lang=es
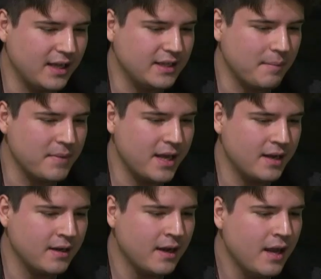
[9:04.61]

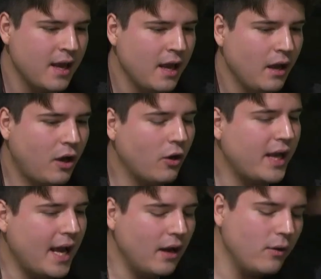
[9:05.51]
también. Creo que
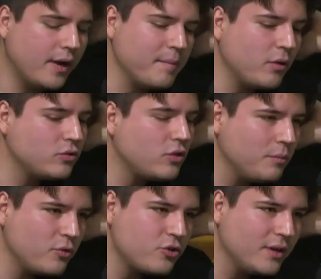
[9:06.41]
algo que me gustó
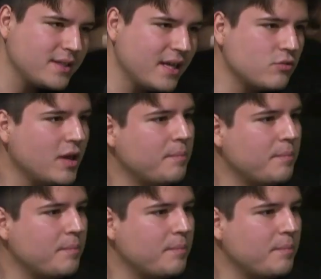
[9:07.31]
mucho es que es una